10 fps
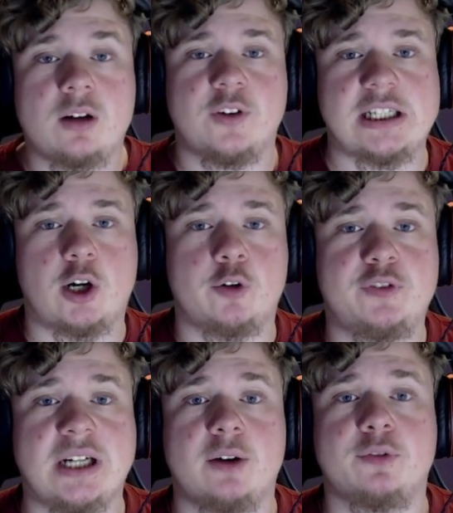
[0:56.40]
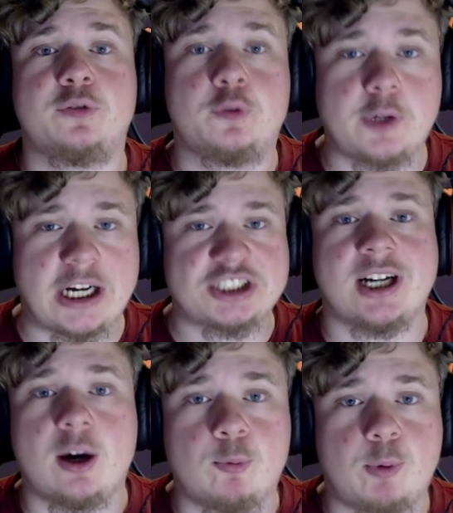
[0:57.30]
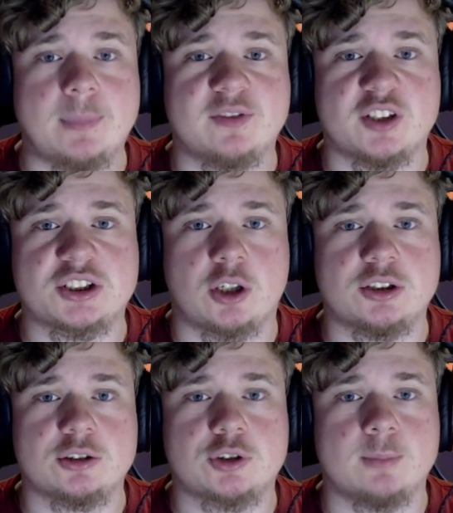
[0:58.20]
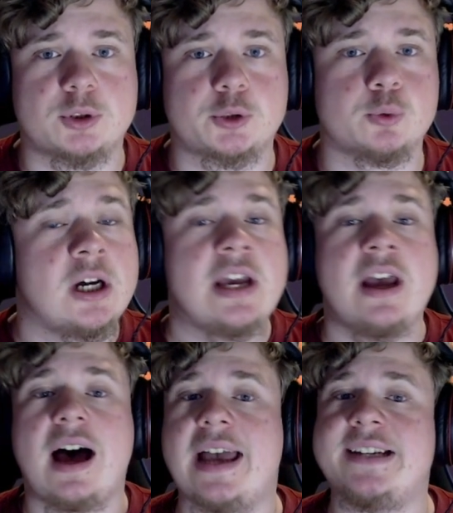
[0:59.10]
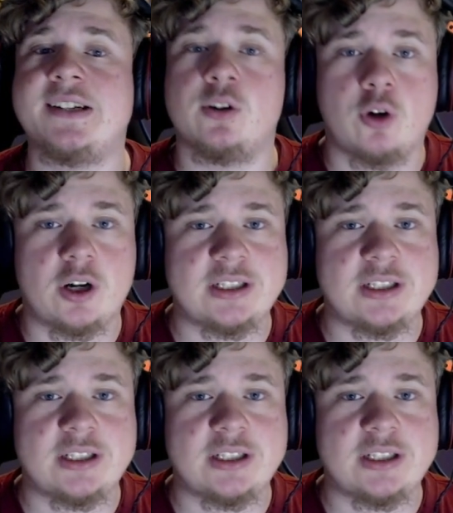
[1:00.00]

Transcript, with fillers: wird dann auch auch wieder fresher Warmiverse-Content kommen zu allen neuen